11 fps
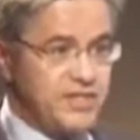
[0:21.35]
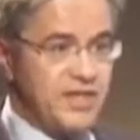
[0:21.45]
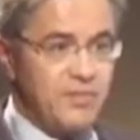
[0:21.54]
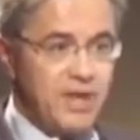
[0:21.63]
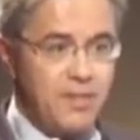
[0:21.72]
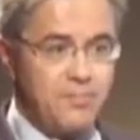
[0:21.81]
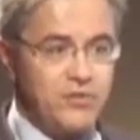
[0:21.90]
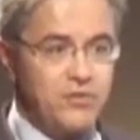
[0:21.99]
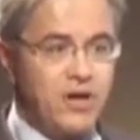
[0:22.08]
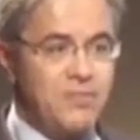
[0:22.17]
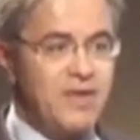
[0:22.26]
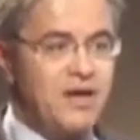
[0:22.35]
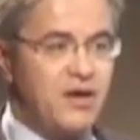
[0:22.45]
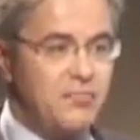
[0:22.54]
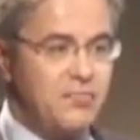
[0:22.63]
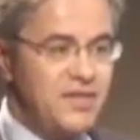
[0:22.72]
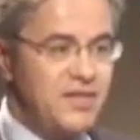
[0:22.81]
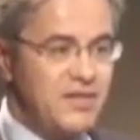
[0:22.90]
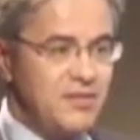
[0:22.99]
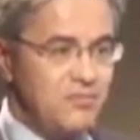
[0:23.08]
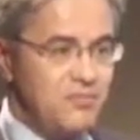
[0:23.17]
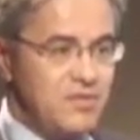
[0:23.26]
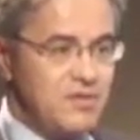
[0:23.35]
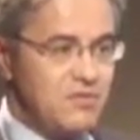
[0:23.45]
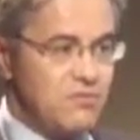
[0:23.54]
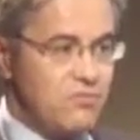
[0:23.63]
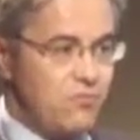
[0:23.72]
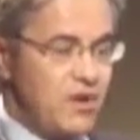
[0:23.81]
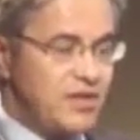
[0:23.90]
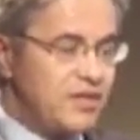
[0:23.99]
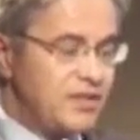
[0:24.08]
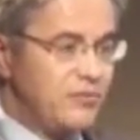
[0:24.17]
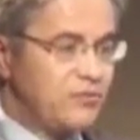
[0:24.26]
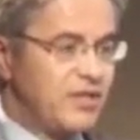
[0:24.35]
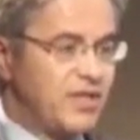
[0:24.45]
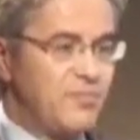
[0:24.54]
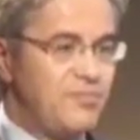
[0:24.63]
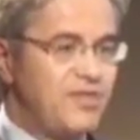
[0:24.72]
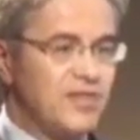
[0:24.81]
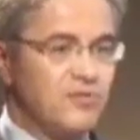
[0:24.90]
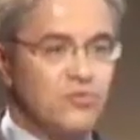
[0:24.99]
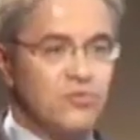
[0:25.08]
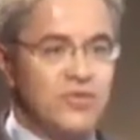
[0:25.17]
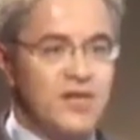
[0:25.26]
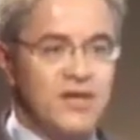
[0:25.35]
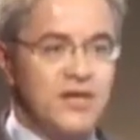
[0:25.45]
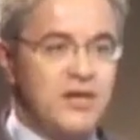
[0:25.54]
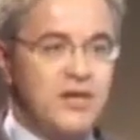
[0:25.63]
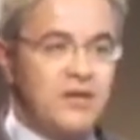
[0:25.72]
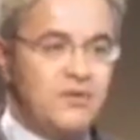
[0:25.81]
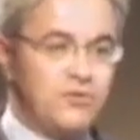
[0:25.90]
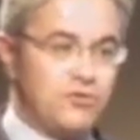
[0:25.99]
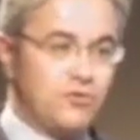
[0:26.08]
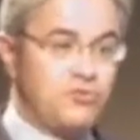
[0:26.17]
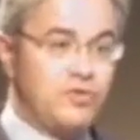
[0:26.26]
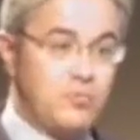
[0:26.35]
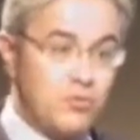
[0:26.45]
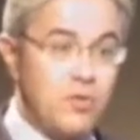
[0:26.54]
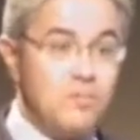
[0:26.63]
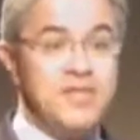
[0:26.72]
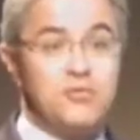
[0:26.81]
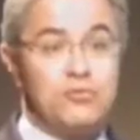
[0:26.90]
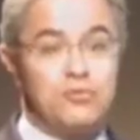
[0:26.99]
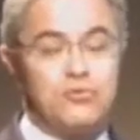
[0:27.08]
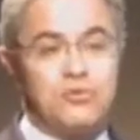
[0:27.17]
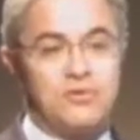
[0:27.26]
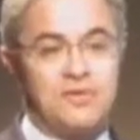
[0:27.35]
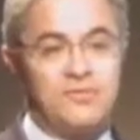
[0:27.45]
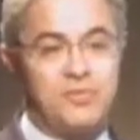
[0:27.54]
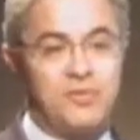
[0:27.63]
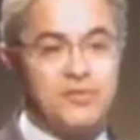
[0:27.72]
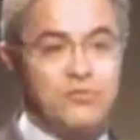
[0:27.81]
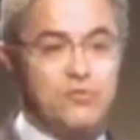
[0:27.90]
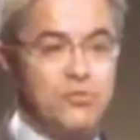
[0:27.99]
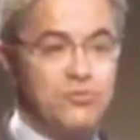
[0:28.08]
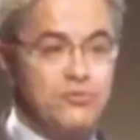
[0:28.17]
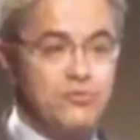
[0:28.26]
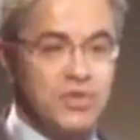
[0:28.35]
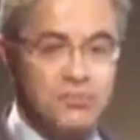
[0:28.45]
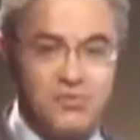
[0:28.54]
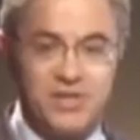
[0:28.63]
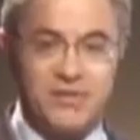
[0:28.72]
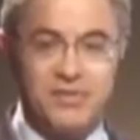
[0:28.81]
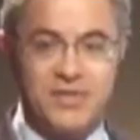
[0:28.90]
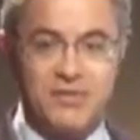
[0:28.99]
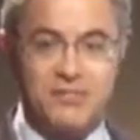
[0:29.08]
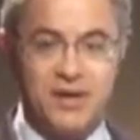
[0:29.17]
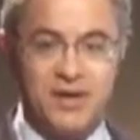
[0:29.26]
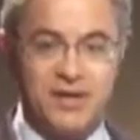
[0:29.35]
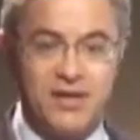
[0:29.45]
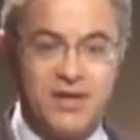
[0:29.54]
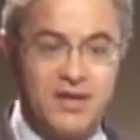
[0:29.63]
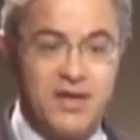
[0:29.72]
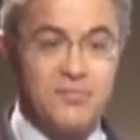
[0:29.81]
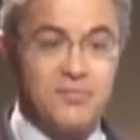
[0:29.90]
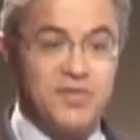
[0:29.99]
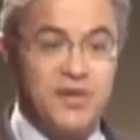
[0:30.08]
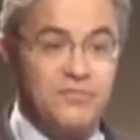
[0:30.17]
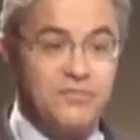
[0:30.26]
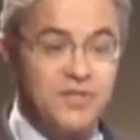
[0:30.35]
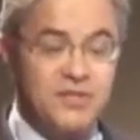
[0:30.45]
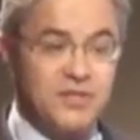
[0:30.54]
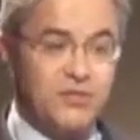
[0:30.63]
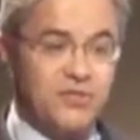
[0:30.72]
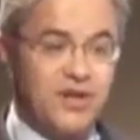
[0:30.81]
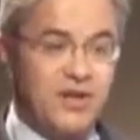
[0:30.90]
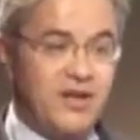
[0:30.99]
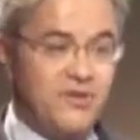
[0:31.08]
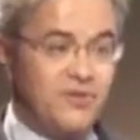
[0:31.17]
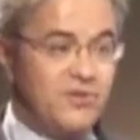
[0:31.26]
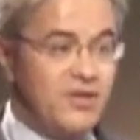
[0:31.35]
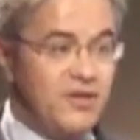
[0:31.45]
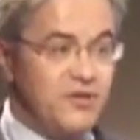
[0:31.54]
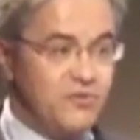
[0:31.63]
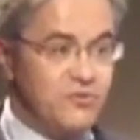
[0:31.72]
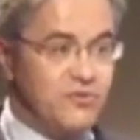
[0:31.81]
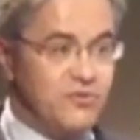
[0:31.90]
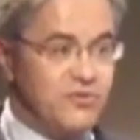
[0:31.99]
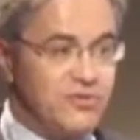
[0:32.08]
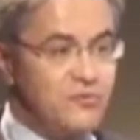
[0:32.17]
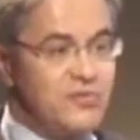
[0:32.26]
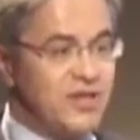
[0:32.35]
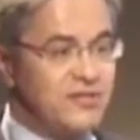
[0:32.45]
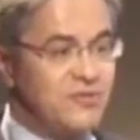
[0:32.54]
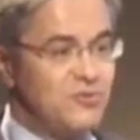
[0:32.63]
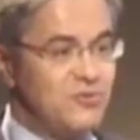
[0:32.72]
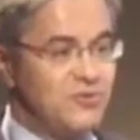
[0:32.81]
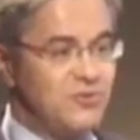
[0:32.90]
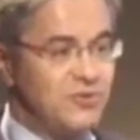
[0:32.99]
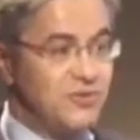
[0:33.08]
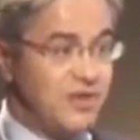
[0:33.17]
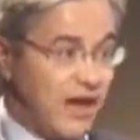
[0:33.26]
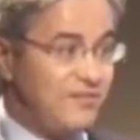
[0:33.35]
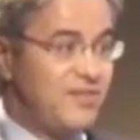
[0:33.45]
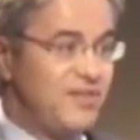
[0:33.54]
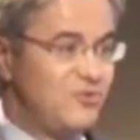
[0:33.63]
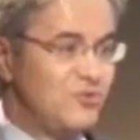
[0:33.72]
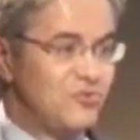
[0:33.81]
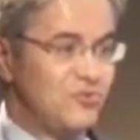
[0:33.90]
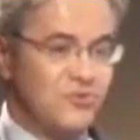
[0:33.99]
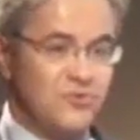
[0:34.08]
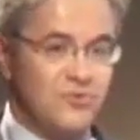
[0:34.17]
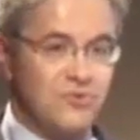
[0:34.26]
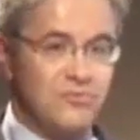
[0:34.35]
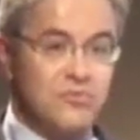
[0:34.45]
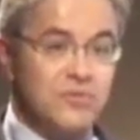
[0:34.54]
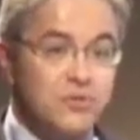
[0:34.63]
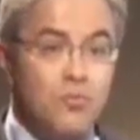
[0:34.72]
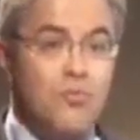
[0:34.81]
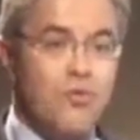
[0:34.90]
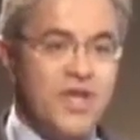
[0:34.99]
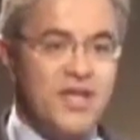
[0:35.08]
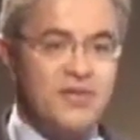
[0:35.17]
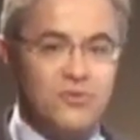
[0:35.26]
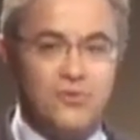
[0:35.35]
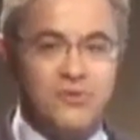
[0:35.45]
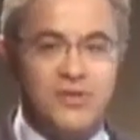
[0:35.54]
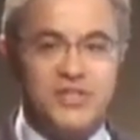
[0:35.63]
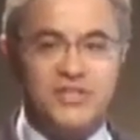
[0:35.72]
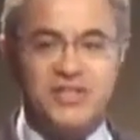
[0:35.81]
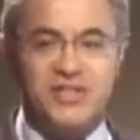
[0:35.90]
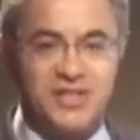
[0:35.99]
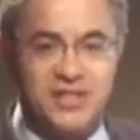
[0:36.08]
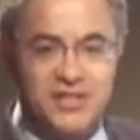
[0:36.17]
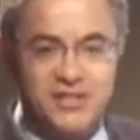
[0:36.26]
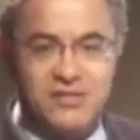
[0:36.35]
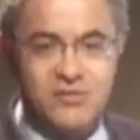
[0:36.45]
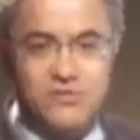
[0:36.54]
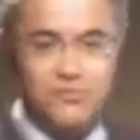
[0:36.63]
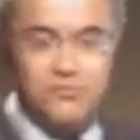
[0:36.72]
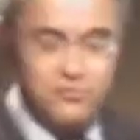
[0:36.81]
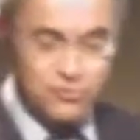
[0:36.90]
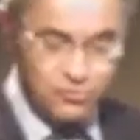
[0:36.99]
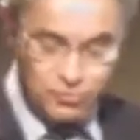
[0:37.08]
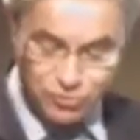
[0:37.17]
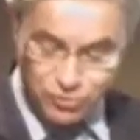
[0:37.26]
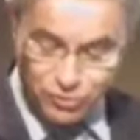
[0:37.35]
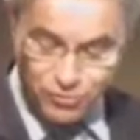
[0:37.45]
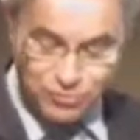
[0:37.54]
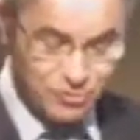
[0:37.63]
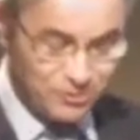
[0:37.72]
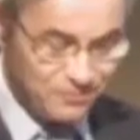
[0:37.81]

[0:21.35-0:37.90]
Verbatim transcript: un, panorama rapide et puis voir les quelques cas d'application qu'on a euh, sur le diplôme, mais surtout sur les formations sur mesure, et puis terminer par un, petit graphique qui donnera euh, une illustration euh, graphique donc de ce que peut être l'ingénierie d'une solution sur mesure.